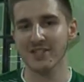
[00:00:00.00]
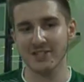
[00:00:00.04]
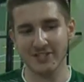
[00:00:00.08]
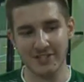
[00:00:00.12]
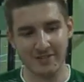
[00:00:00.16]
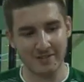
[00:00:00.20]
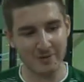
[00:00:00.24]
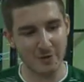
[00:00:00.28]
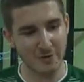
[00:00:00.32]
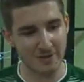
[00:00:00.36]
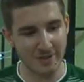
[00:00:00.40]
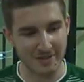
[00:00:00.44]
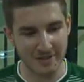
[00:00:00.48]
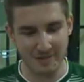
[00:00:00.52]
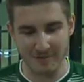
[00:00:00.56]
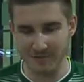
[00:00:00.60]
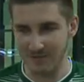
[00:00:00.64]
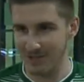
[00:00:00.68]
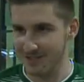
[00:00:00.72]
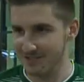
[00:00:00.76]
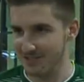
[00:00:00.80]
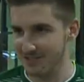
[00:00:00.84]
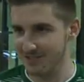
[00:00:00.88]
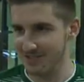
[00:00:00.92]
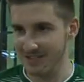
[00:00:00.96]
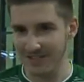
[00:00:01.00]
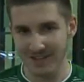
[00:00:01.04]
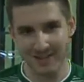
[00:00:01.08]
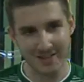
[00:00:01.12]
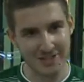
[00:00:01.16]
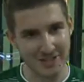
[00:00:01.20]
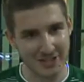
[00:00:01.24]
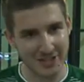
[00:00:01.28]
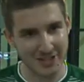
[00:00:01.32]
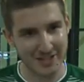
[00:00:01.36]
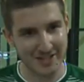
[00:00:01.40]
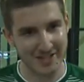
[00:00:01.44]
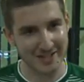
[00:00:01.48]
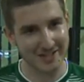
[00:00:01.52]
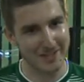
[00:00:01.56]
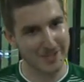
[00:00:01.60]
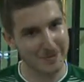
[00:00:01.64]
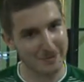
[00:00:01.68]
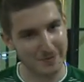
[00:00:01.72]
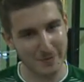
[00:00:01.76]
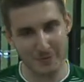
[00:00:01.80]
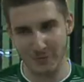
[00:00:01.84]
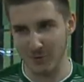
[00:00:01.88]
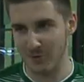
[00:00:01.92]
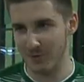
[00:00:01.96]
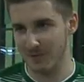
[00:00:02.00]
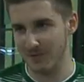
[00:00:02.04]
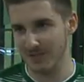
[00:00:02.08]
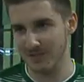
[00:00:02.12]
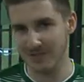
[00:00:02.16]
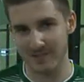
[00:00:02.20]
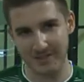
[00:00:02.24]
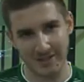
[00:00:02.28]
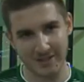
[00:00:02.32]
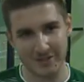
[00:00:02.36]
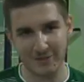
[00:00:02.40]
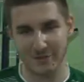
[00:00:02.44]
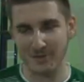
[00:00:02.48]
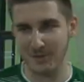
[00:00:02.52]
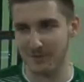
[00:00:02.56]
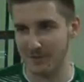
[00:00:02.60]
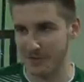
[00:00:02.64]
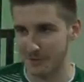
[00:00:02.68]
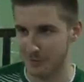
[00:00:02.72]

acil yönetimden iki kanat bir forvet transferi